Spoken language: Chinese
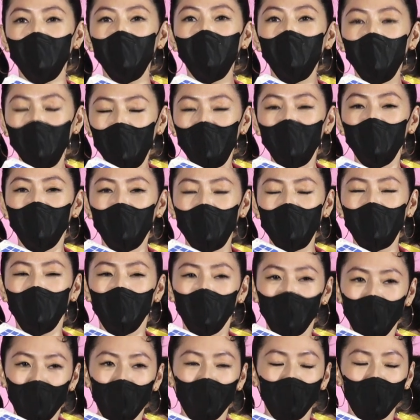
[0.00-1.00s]
就是虽然非
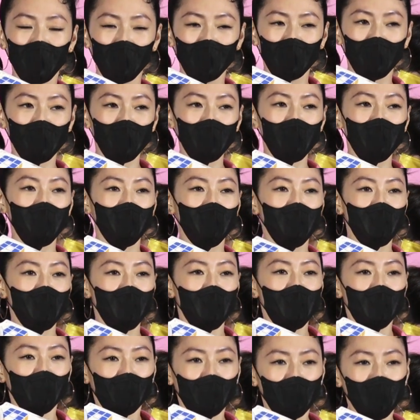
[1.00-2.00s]
常漂亮，可是
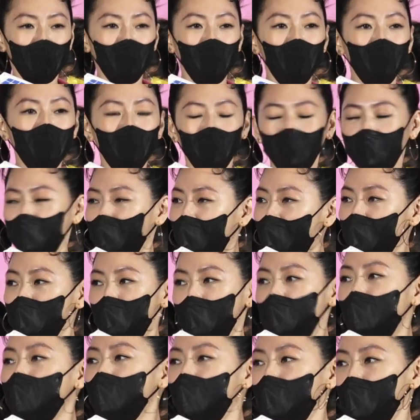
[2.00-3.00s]
她说不要
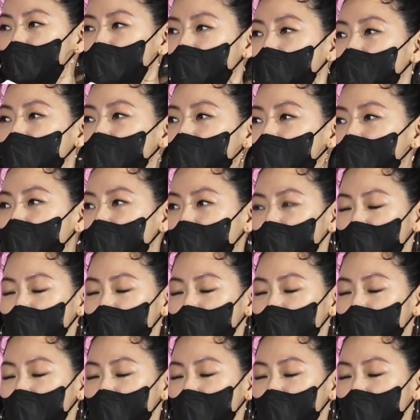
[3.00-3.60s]
就是不要。